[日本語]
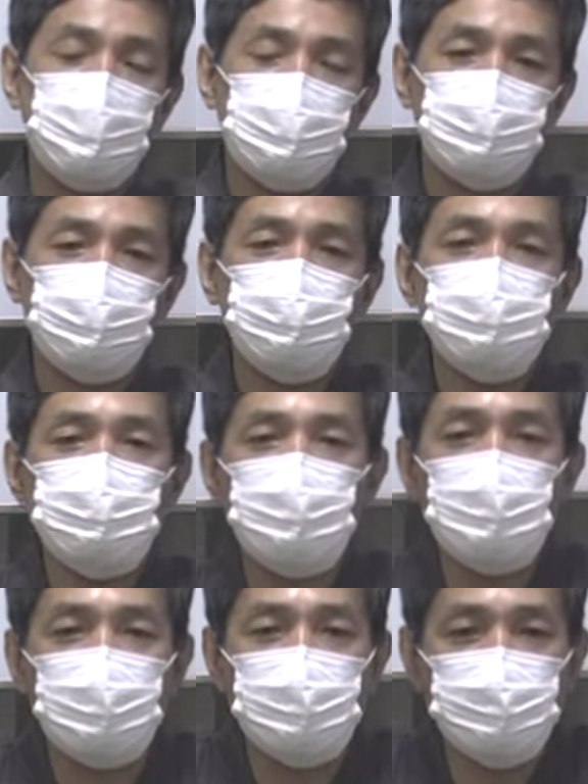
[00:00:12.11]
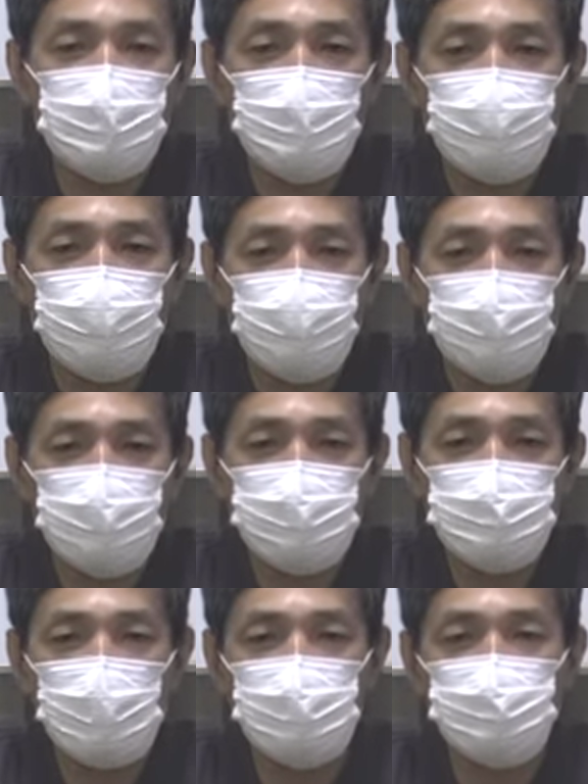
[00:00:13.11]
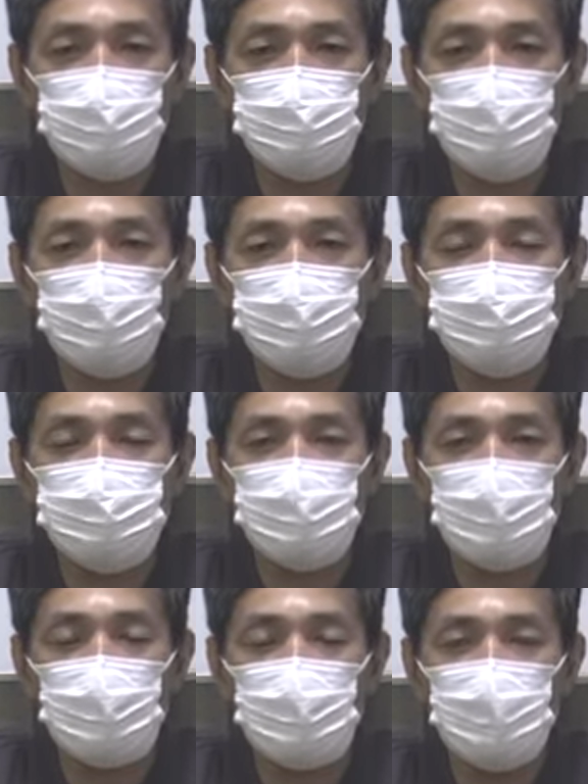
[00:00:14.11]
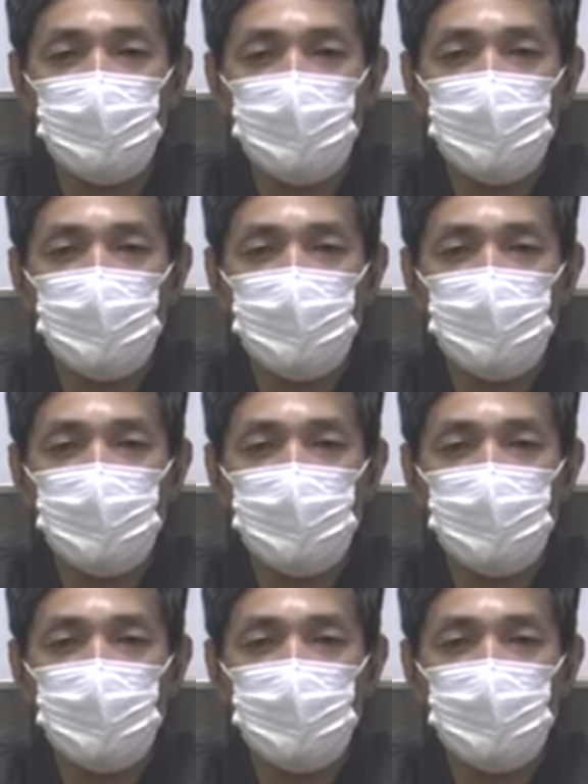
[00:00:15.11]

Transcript: 1つ目はですねこれ最高と思えるのは